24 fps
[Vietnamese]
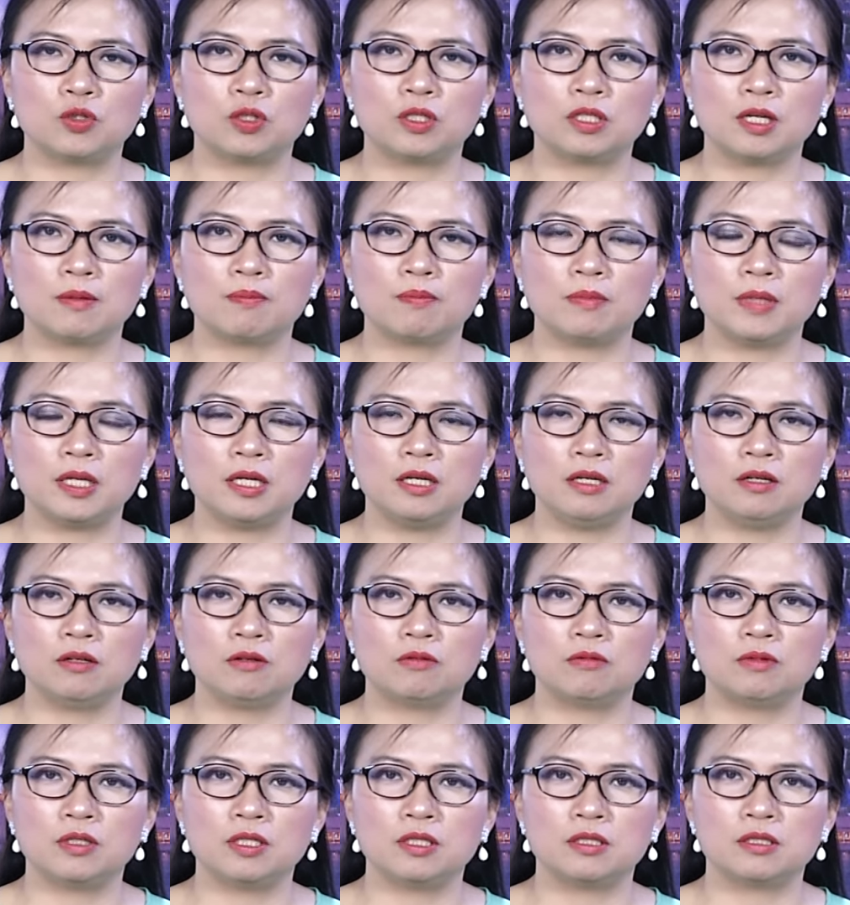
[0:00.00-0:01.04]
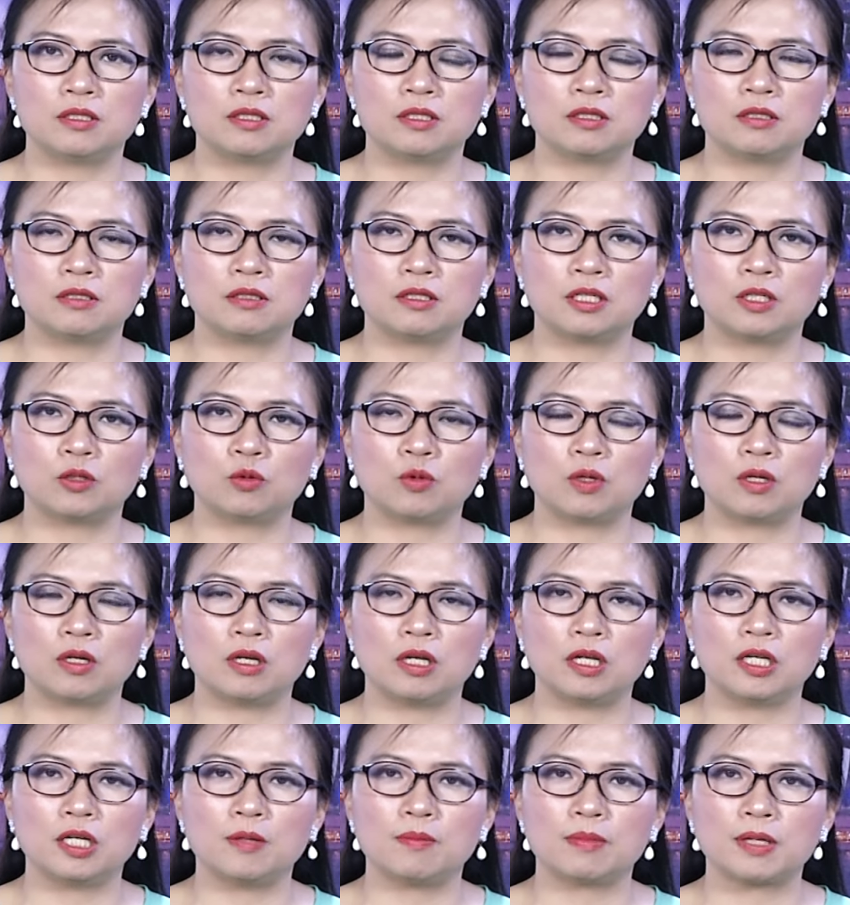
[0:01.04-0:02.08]
chuyến thăm Mỹ cũng như dự cái
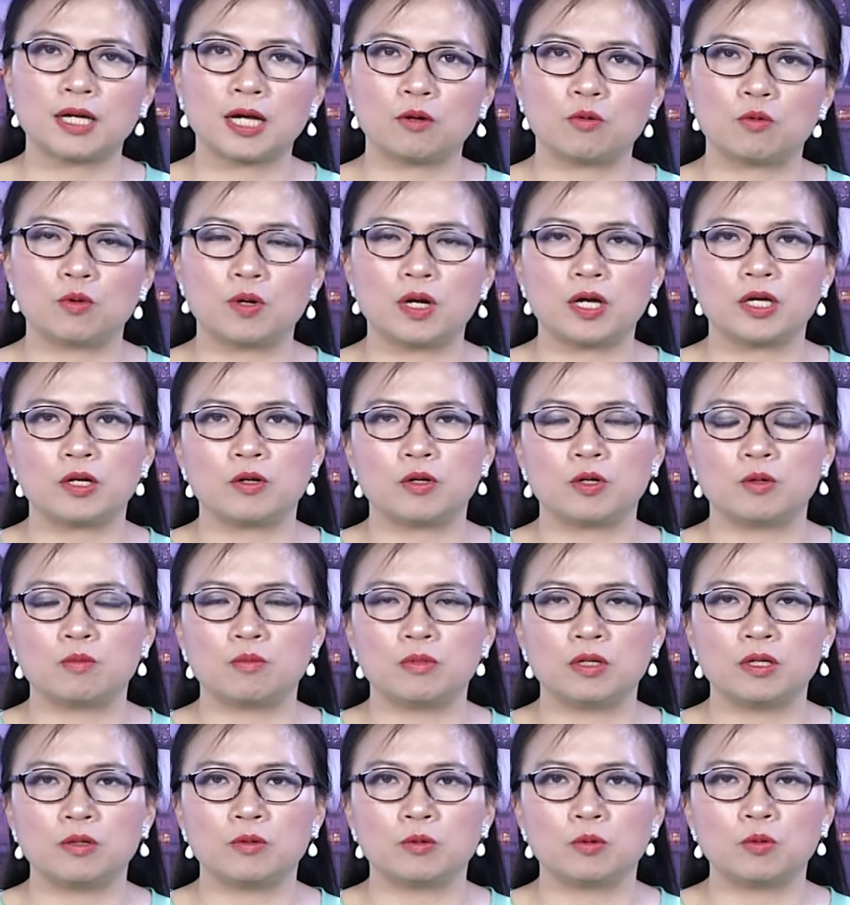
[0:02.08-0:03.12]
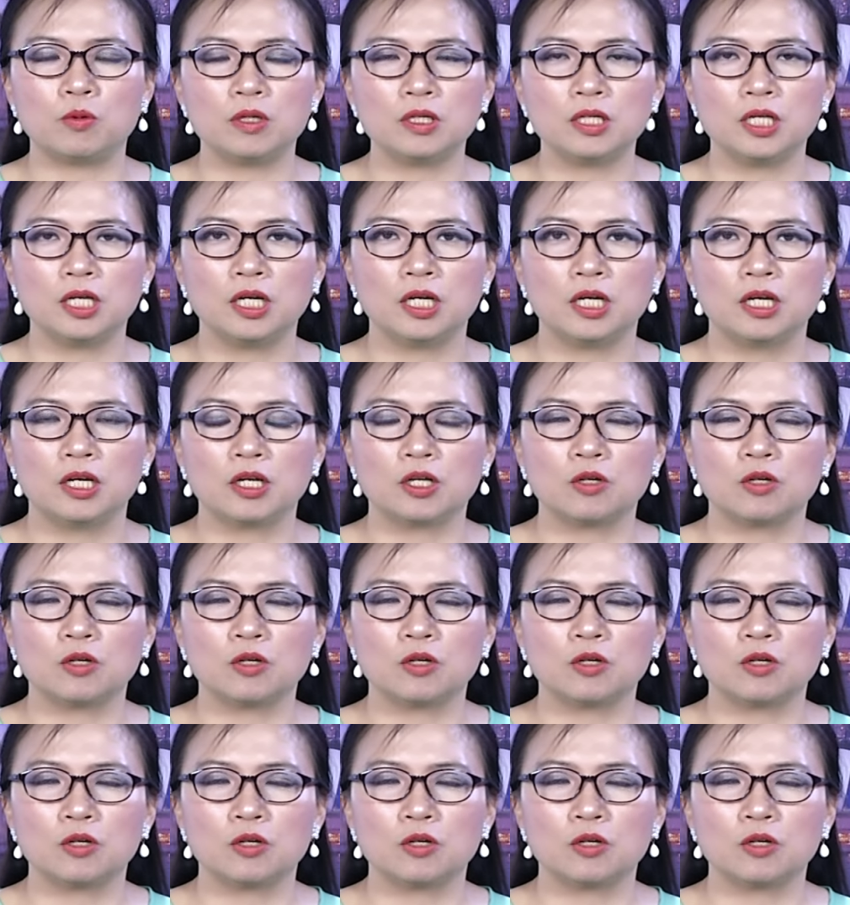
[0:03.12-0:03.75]
tuần lễ cấp cao của Đại hội đồng Liên Hợp Quốc